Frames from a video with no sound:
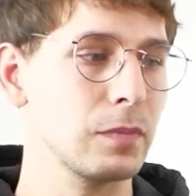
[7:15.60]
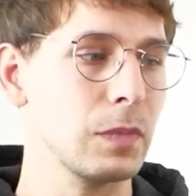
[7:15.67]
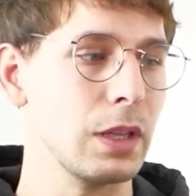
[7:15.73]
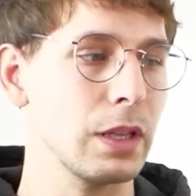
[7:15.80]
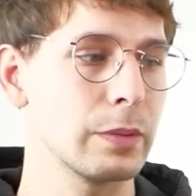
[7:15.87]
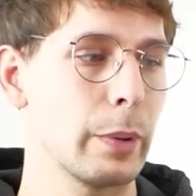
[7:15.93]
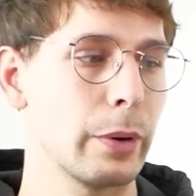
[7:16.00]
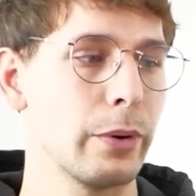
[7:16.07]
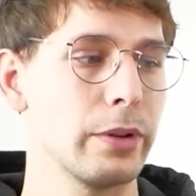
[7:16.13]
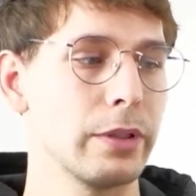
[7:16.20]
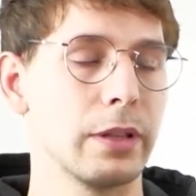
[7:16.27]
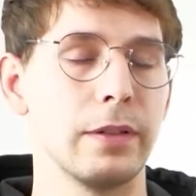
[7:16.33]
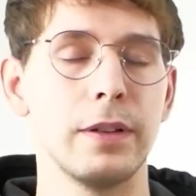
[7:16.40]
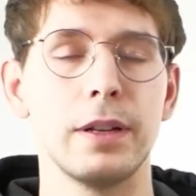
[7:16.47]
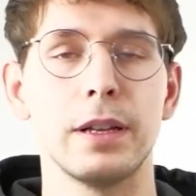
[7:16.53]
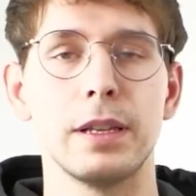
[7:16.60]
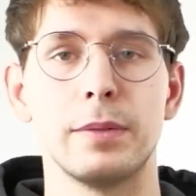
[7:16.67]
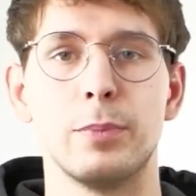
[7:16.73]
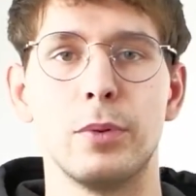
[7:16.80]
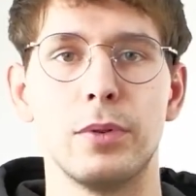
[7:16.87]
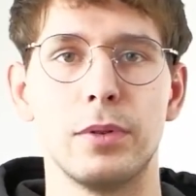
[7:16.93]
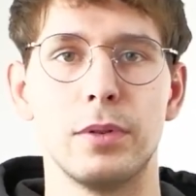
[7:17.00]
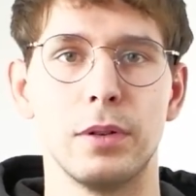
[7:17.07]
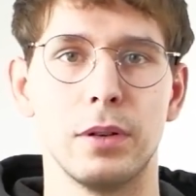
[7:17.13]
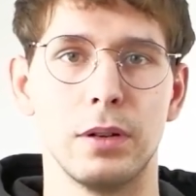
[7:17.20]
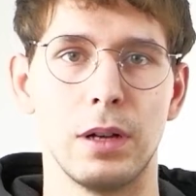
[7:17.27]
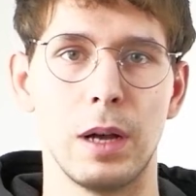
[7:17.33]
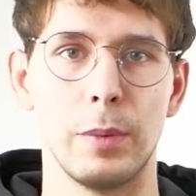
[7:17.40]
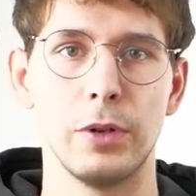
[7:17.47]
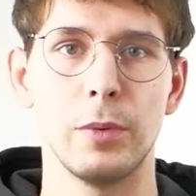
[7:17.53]
спокойно двигаясь по
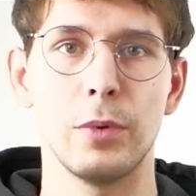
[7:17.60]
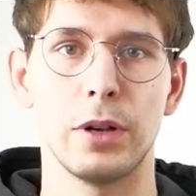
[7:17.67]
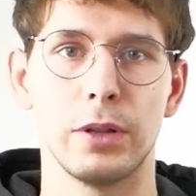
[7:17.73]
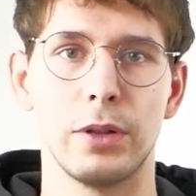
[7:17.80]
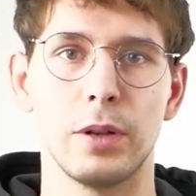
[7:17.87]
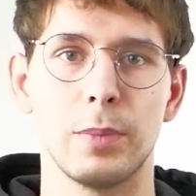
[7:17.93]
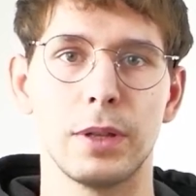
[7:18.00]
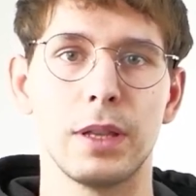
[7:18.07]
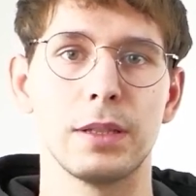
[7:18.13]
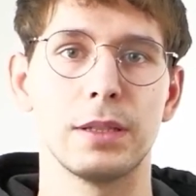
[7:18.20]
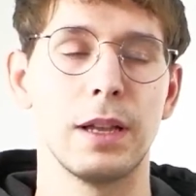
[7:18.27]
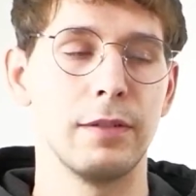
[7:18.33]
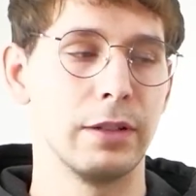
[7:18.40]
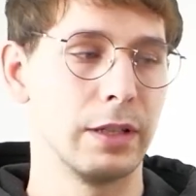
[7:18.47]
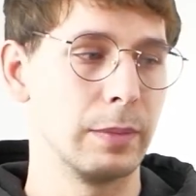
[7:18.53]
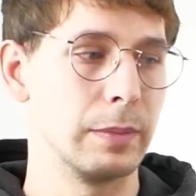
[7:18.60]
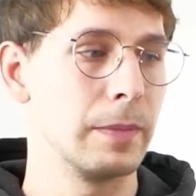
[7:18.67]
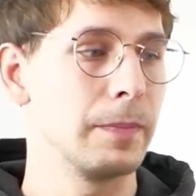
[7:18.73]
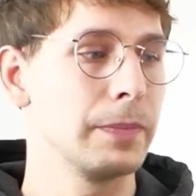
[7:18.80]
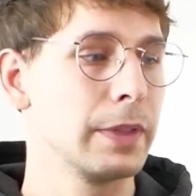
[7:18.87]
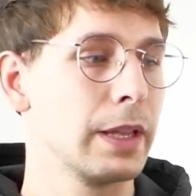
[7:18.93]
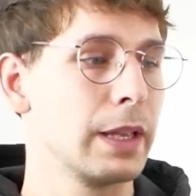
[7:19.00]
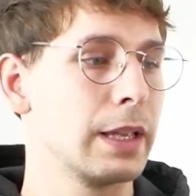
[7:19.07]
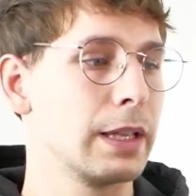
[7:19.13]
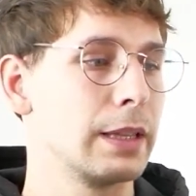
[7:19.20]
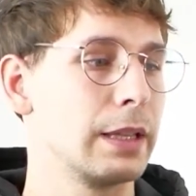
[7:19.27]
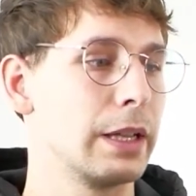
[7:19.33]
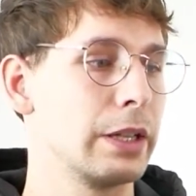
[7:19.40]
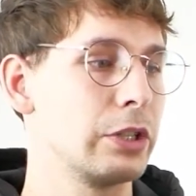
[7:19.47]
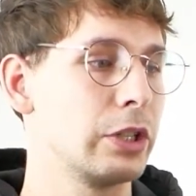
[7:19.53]
объему, который предоставлен им.
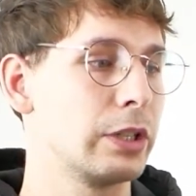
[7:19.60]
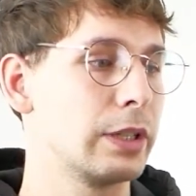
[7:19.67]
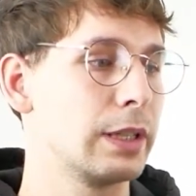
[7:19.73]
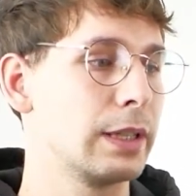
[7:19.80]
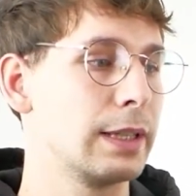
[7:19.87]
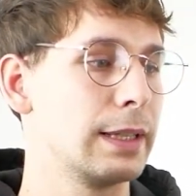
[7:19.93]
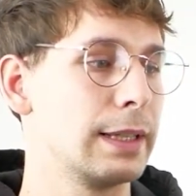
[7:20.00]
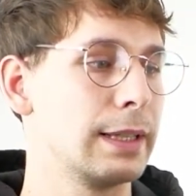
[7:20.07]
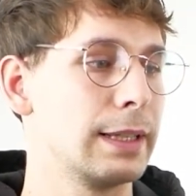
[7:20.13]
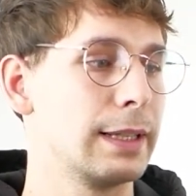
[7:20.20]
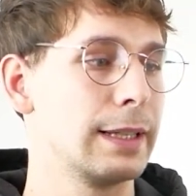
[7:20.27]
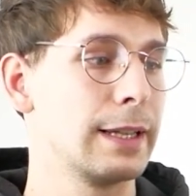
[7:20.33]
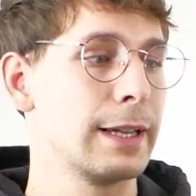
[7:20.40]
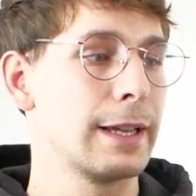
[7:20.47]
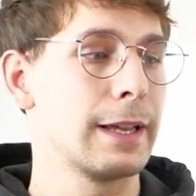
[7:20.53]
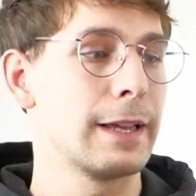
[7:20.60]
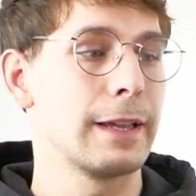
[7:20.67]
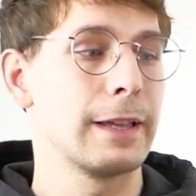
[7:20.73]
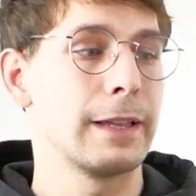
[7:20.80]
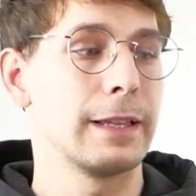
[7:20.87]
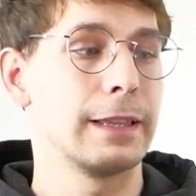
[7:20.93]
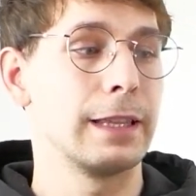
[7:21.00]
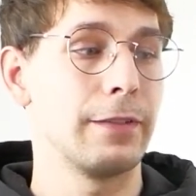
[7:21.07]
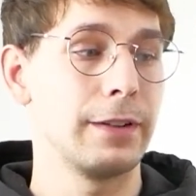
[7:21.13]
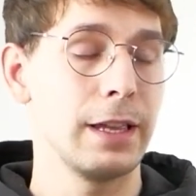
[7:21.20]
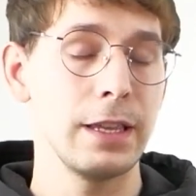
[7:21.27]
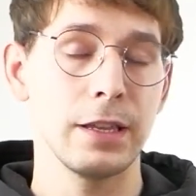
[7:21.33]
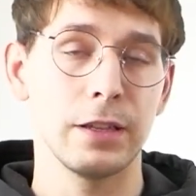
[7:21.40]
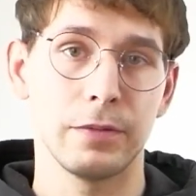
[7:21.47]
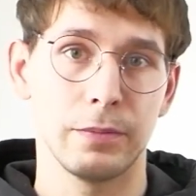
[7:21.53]
Значит, а,
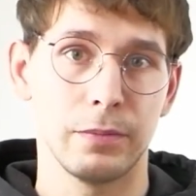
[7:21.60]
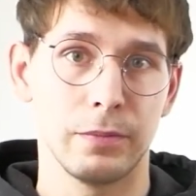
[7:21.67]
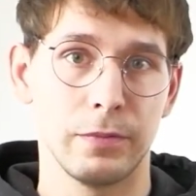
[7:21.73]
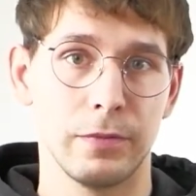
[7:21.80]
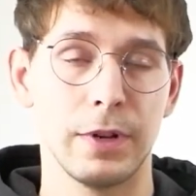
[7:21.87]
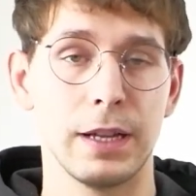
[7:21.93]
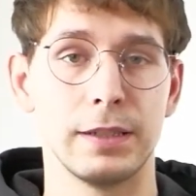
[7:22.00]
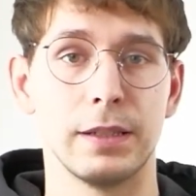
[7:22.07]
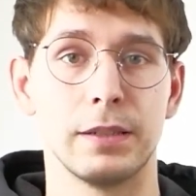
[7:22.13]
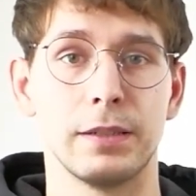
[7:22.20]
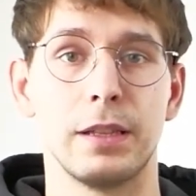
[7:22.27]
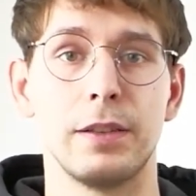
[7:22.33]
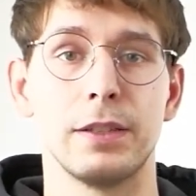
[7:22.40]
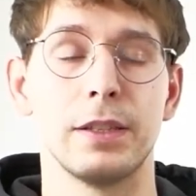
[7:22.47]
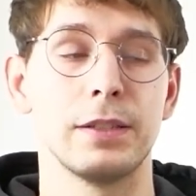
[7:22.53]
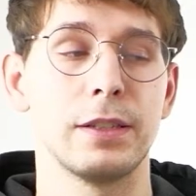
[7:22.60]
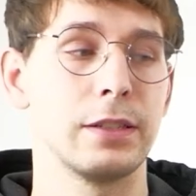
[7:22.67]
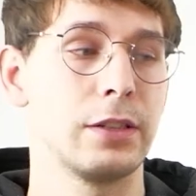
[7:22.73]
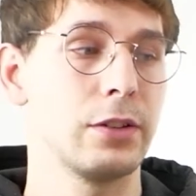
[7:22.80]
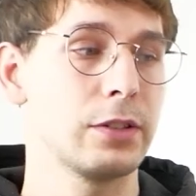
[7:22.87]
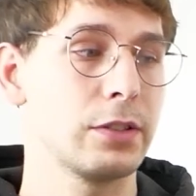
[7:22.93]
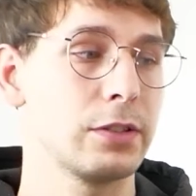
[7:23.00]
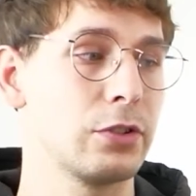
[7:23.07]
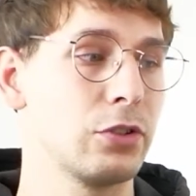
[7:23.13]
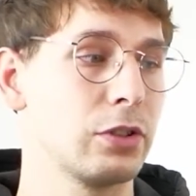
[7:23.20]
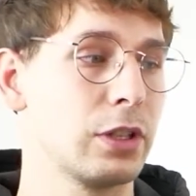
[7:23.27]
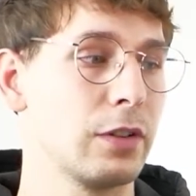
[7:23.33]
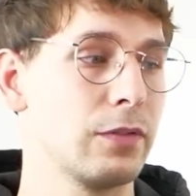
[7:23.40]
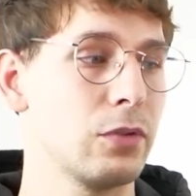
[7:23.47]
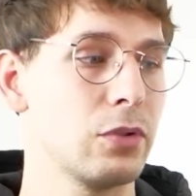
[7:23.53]
давление в газах, соответственно, создается за счет
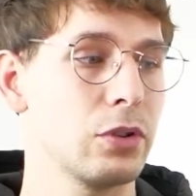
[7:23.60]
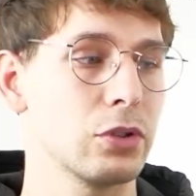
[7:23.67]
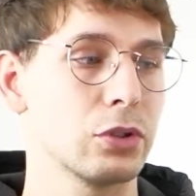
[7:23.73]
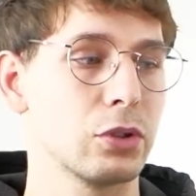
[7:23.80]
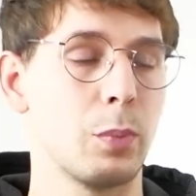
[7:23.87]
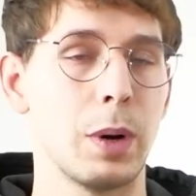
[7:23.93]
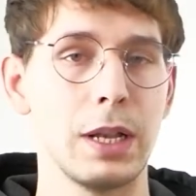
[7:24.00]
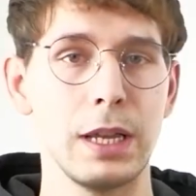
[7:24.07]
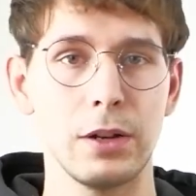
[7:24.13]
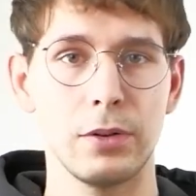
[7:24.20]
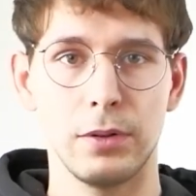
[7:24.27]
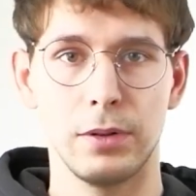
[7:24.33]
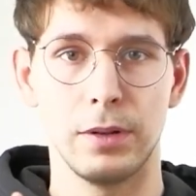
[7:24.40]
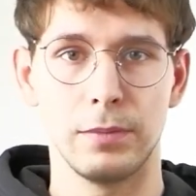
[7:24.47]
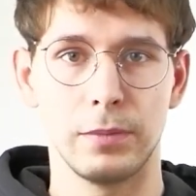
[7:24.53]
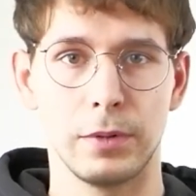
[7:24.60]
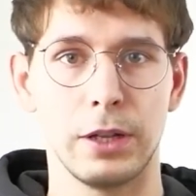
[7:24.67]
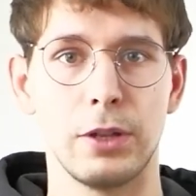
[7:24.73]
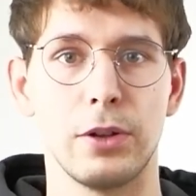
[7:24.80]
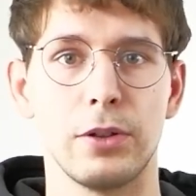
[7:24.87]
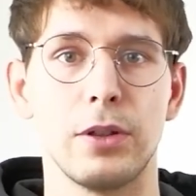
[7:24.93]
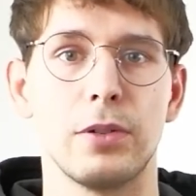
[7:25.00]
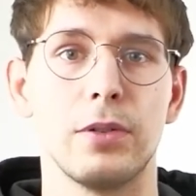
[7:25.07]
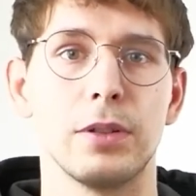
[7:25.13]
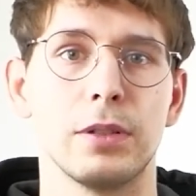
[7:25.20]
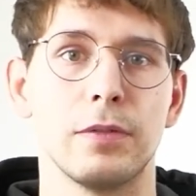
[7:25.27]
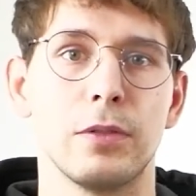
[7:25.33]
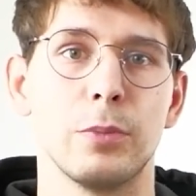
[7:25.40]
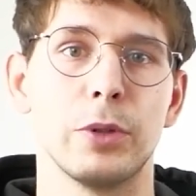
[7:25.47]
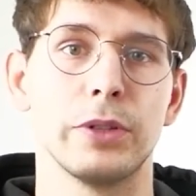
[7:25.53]
того, что молекулы, которые находятся в
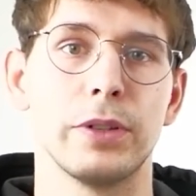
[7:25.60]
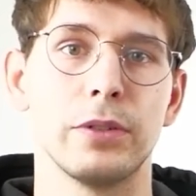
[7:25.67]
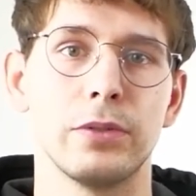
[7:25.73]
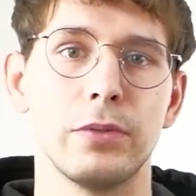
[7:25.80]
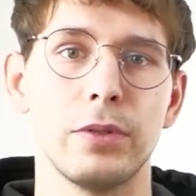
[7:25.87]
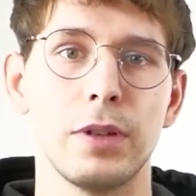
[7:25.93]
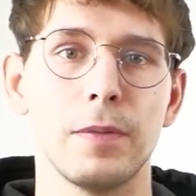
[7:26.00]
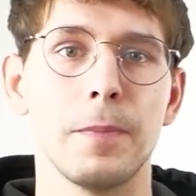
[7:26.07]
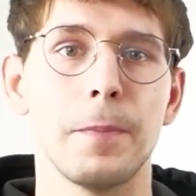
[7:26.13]
каком-то сосуде